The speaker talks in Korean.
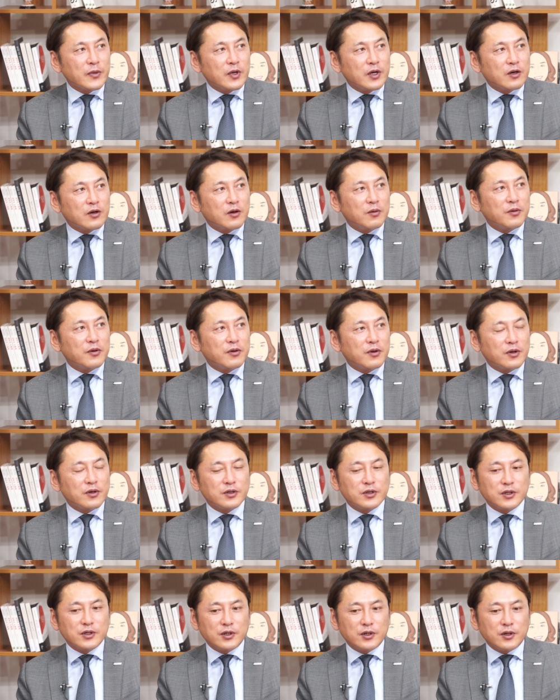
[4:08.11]
그러면서
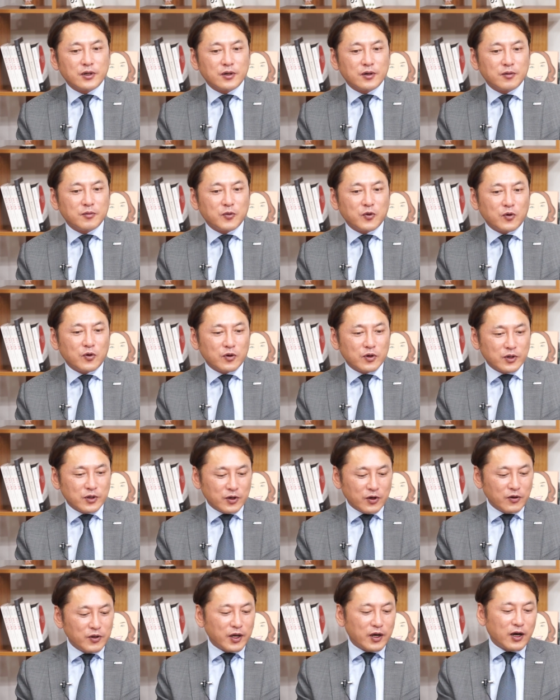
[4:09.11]
이제 뭐
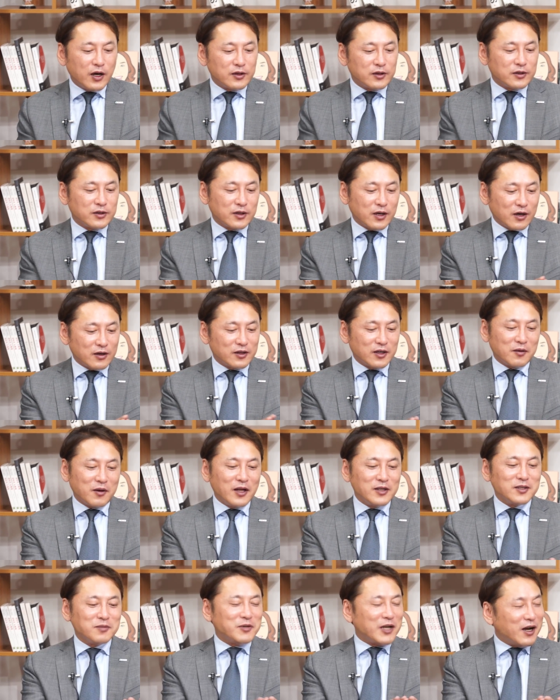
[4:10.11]
그 현대카드가 그때
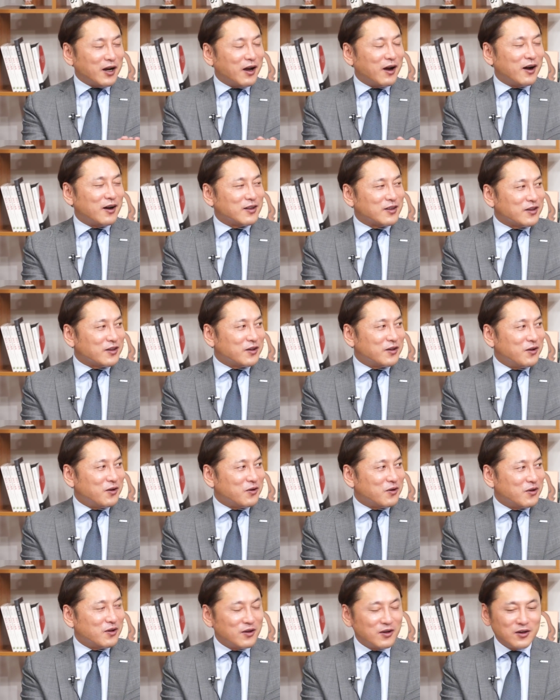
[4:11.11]
한참 잘 나갈 때예요.
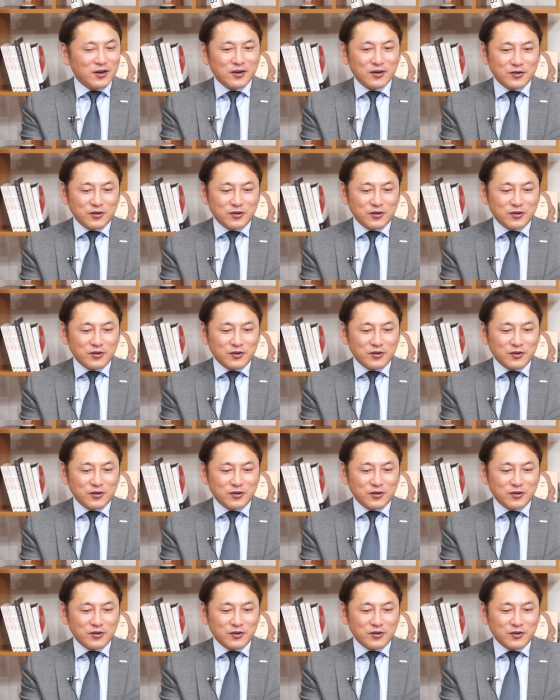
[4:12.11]
음.